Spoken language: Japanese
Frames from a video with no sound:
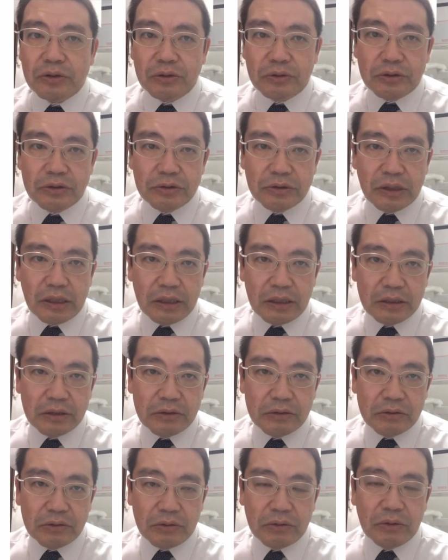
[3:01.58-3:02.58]
期の休暇
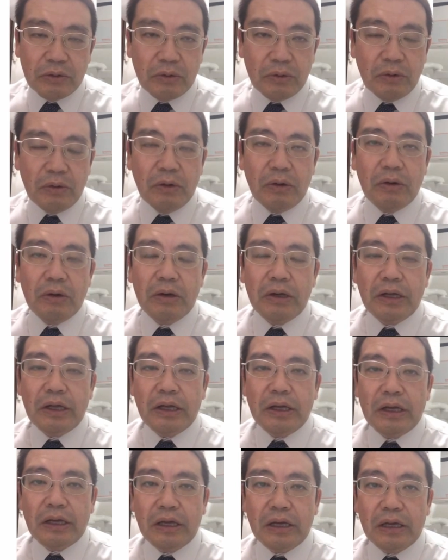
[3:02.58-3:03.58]
等を、
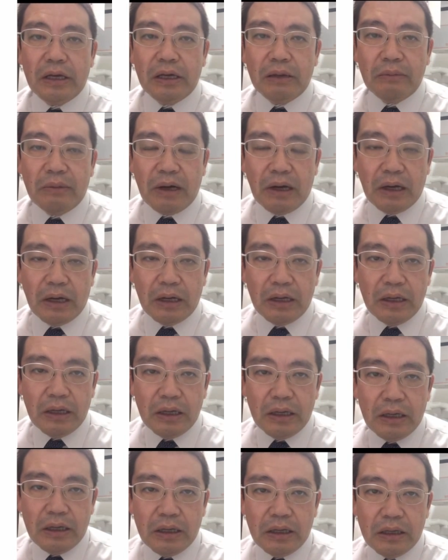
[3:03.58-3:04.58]
えー、まあ、
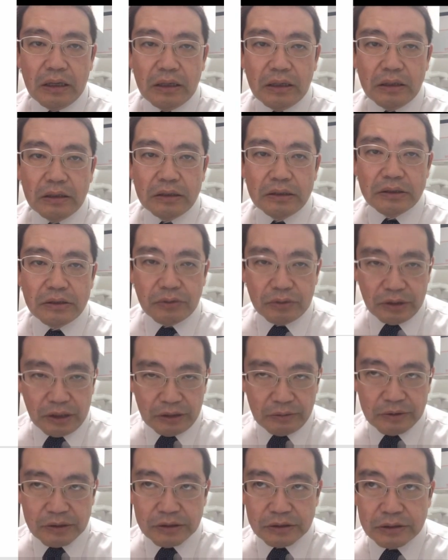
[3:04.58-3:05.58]
必要にな
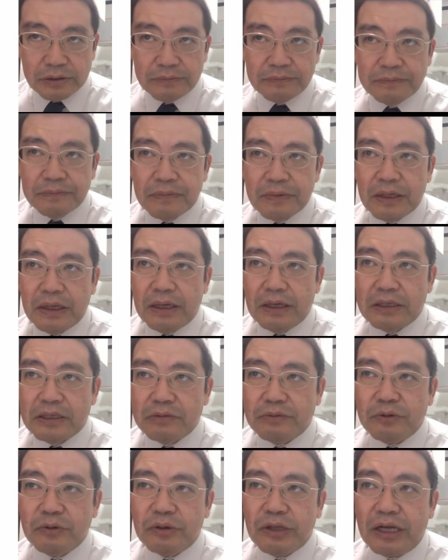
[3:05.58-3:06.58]
ります、えー、
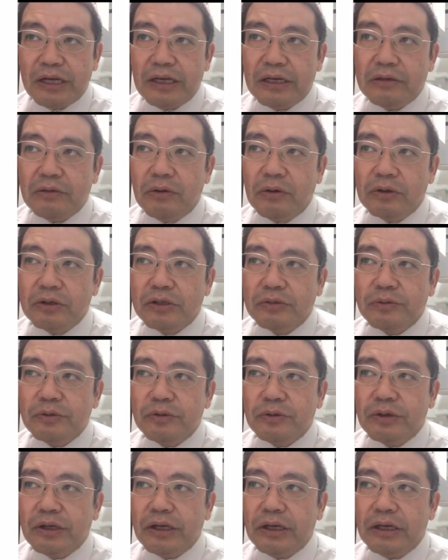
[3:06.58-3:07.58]
自分の代役を自分
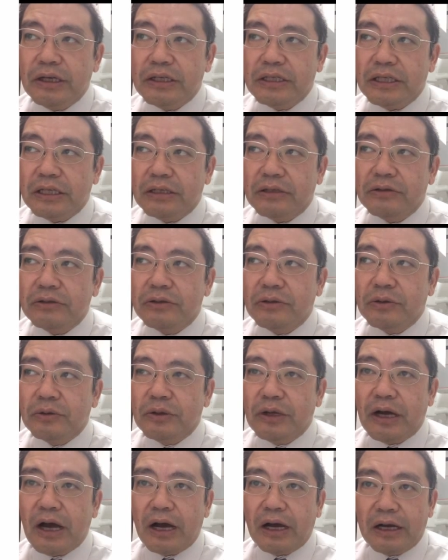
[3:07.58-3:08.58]
の経営者給料の
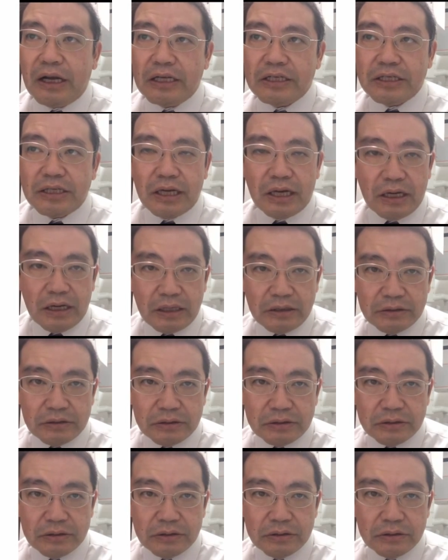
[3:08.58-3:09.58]
中から支払
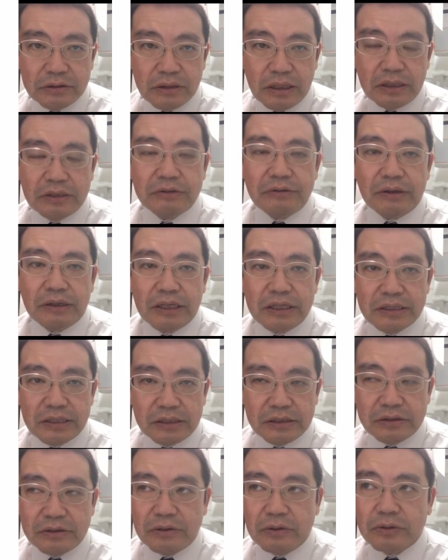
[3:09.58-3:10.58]
うあるいは決
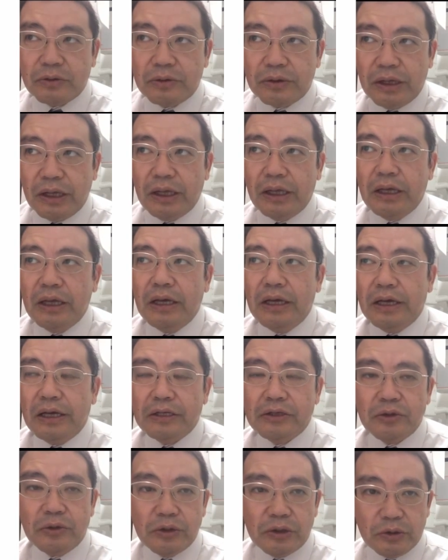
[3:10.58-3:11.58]
済することで
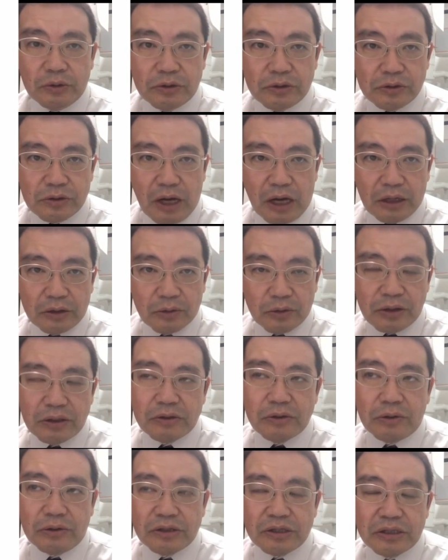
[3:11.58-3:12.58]
長期の休暇が取れ
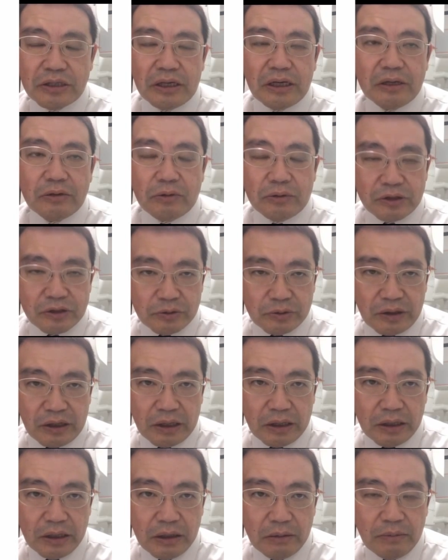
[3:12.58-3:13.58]
るようにしたらどうでしょうか、
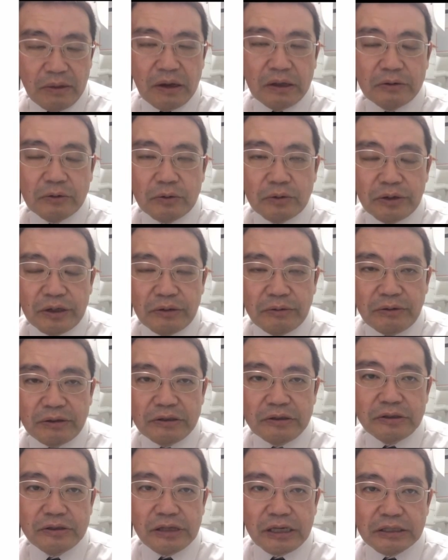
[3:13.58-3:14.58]
まあ、あのこの辺は
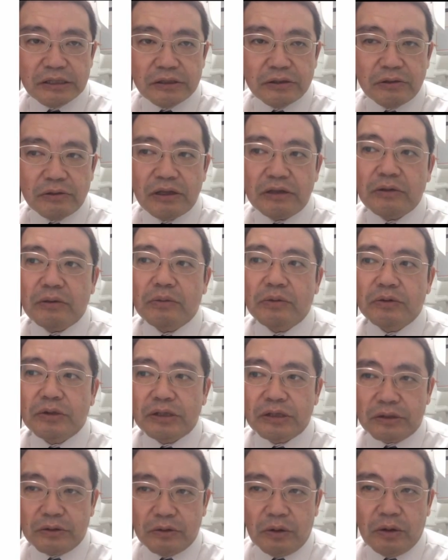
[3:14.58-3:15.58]
ルールが必要だと思うんで
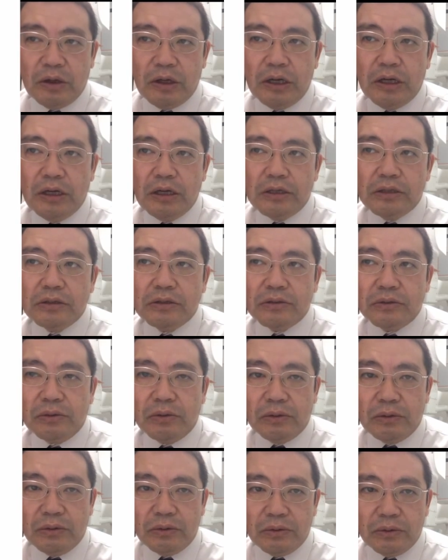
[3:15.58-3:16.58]
すけど
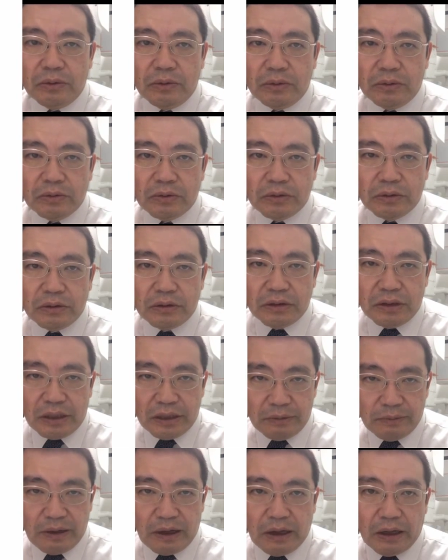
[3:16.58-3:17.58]
そうな
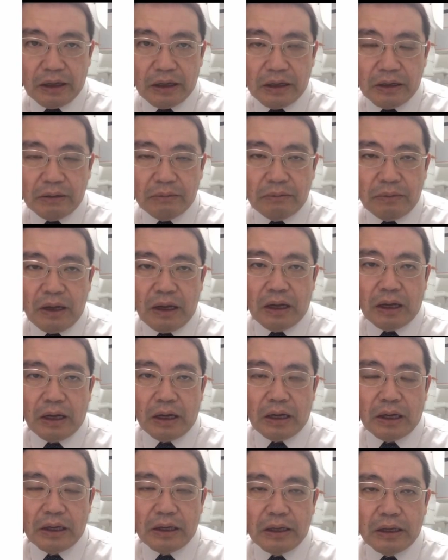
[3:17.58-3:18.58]
れば、
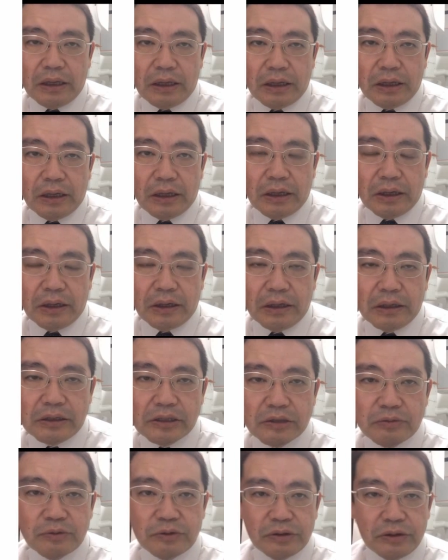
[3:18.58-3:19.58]
まあえー、
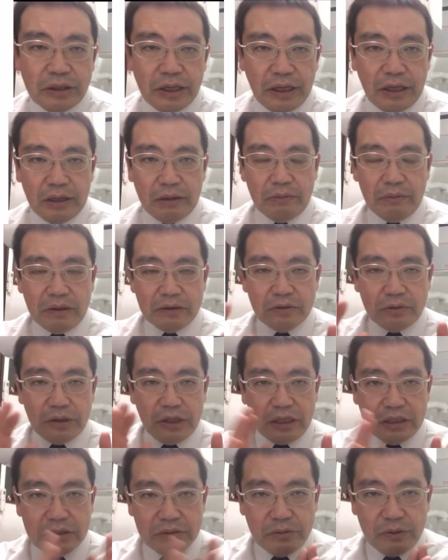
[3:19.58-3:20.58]
自分で、まあ、その
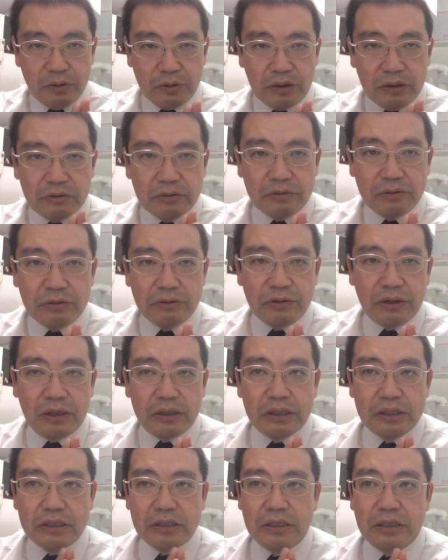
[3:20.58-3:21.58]
休みを買うというような
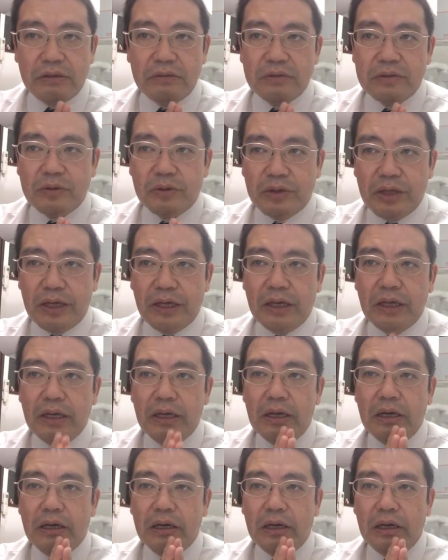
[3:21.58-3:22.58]
形になりますので
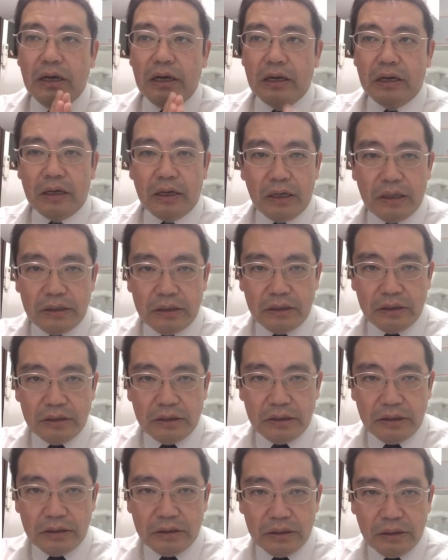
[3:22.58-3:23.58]
学会
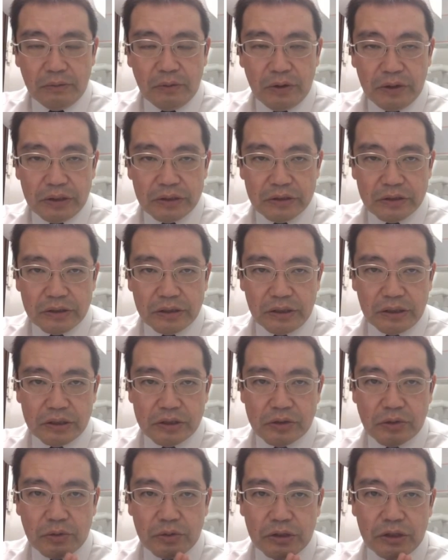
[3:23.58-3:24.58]
に行ってもいいですし
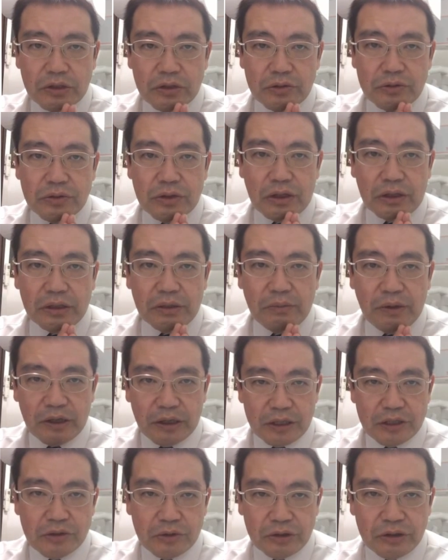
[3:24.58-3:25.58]
長期休暇で
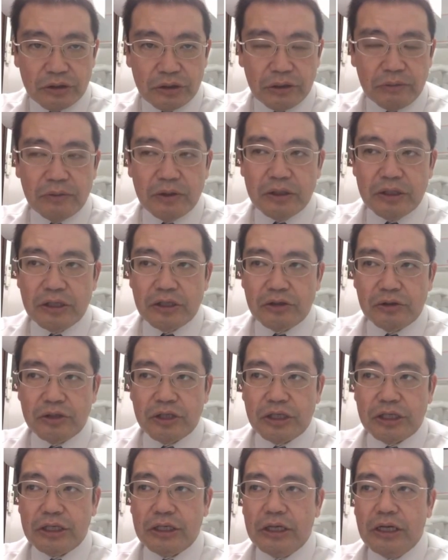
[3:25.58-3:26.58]
バケーションに行ってもいいでしょう
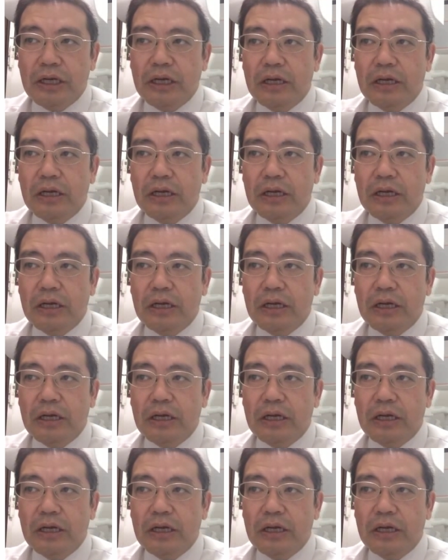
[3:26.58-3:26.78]
し、